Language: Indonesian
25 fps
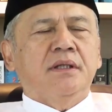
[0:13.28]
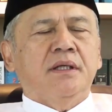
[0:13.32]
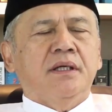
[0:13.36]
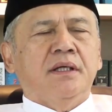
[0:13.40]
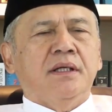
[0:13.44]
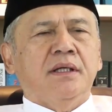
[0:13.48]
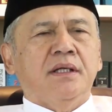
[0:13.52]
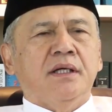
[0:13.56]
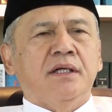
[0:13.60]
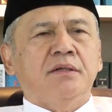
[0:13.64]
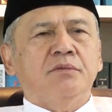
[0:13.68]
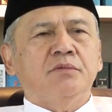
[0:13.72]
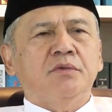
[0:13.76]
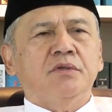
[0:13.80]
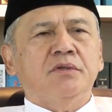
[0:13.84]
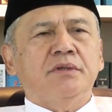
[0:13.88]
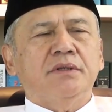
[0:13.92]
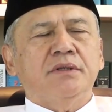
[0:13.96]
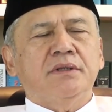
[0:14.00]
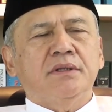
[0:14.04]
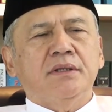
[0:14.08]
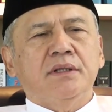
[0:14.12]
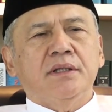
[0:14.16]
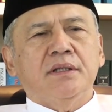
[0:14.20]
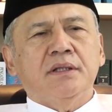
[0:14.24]

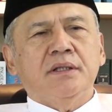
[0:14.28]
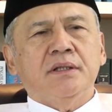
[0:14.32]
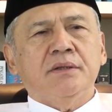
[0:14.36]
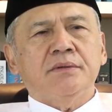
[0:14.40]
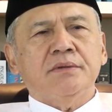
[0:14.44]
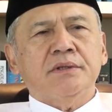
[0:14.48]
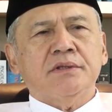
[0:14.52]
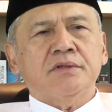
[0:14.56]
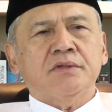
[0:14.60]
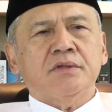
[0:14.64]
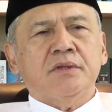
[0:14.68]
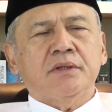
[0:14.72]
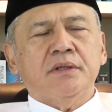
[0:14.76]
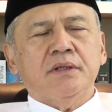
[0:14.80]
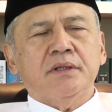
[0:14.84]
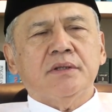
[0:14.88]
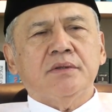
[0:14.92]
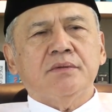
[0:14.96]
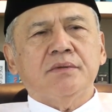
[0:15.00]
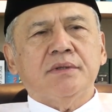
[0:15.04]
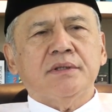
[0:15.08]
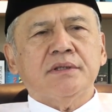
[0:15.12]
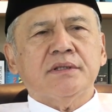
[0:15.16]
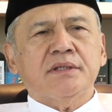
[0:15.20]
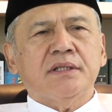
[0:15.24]
Alhamdulillah
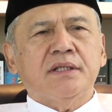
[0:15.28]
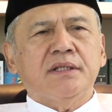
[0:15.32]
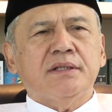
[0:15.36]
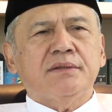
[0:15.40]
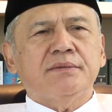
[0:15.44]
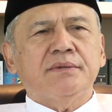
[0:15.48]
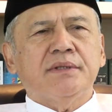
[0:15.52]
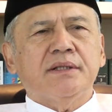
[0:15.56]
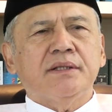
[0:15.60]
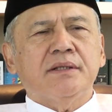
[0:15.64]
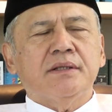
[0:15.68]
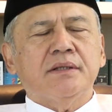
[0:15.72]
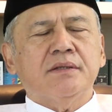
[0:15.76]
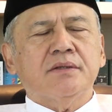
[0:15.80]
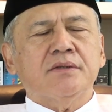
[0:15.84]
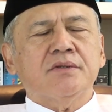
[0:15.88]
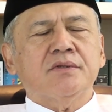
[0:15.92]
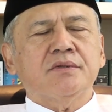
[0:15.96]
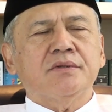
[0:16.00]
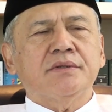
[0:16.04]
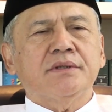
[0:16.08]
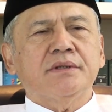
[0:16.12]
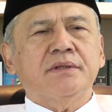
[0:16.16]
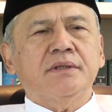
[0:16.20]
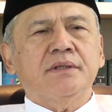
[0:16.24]
wassalatu wassalamu ala
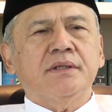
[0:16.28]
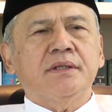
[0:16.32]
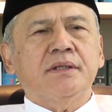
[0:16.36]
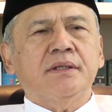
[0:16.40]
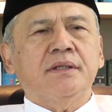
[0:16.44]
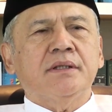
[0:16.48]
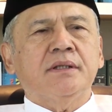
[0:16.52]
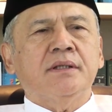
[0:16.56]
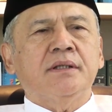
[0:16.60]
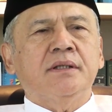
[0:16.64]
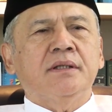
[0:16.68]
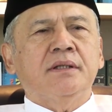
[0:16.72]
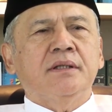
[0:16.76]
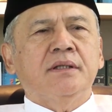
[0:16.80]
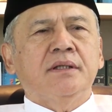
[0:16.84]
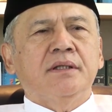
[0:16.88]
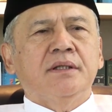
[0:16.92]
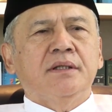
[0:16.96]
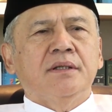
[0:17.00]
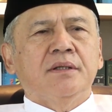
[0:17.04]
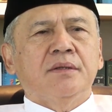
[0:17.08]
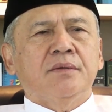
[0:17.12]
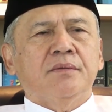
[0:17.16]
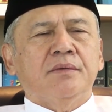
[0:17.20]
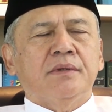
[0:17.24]
Rasulillah
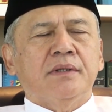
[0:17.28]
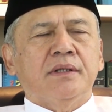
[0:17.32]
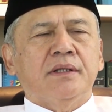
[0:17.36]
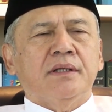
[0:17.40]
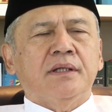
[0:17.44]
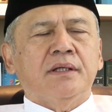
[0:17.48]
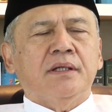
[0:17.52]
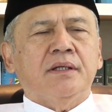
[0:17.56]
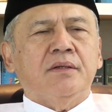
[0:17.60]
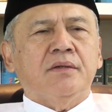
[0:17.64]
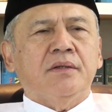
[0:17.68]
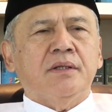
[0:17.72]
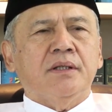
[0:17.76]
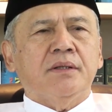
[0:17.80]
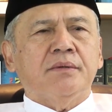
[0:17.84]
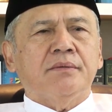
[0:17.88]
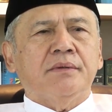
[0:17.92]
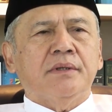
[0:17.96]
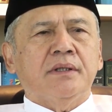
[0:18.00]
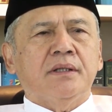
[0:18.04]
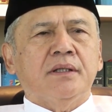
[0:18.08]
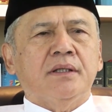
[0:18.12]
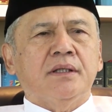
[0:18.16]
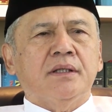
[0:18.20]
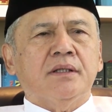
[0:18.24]
wala haula
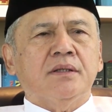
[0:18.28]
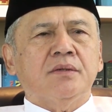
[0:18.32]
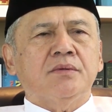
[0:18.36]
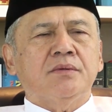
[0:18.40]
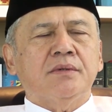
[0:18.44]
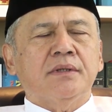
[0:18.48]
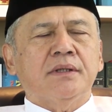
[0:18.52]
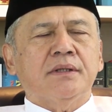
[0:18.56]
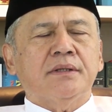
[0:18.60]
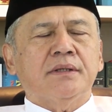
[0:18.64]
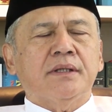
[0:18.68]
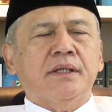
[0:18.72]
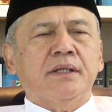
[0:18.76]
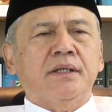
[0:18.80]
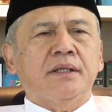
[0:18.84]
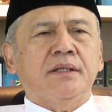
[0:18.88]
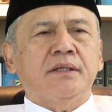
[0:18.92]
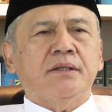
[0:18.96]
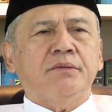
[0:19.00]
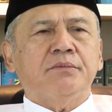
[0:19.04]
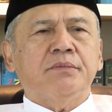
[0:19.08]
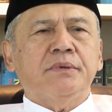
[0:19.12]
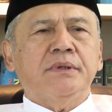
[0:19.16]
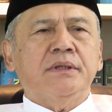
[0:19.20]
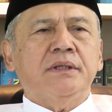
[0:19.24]
wala quwata
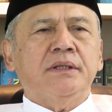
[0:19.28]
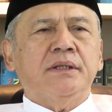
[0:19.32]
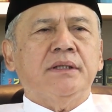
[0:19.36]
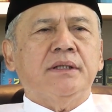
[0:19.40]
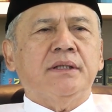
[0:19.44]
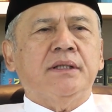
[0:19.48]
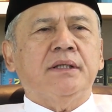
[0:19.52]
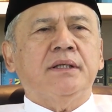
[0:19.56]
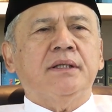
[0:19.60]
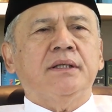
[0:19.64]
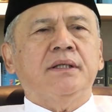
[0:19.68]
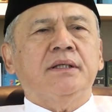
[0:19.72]
illa billah.